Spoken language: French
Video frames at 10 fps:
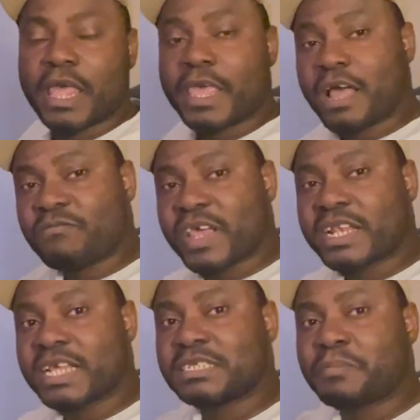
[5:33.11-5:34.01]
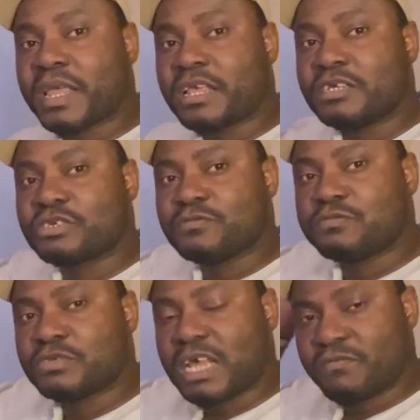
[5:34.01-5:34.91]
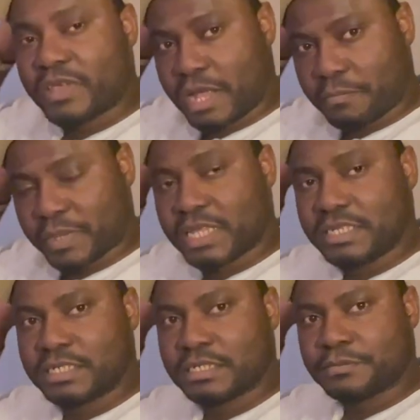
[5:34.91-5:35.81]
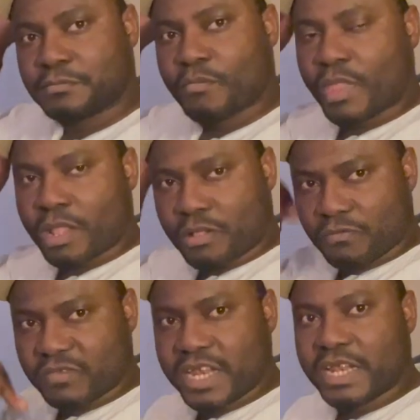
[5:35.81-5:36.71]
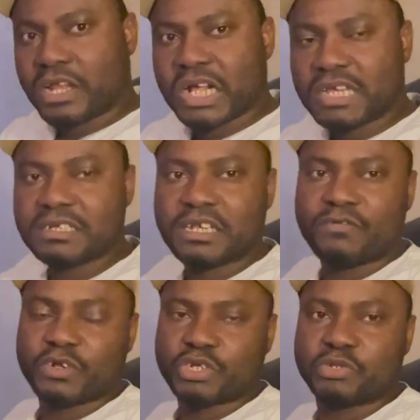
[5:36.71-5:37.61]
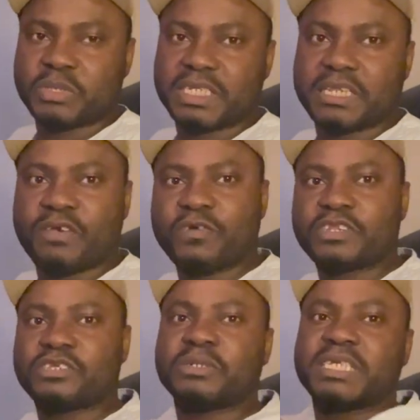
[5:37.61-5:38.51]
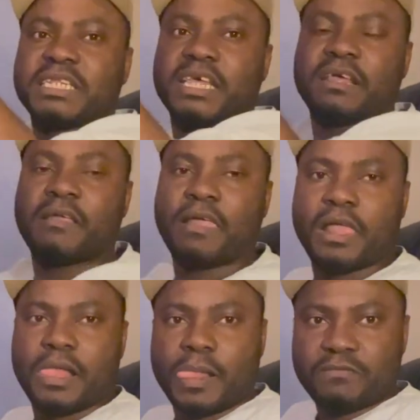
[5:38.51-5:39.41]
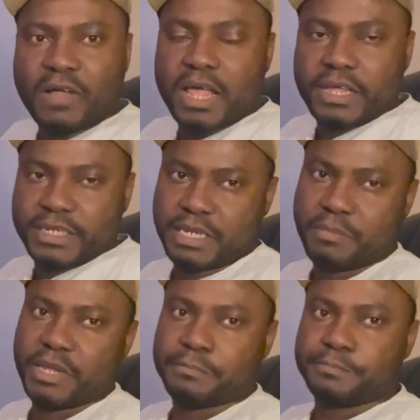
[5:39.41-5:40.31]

Et avec l'expérience que vous avez apprise, vous allez l'engager dans votre société. Votre société va essaimer.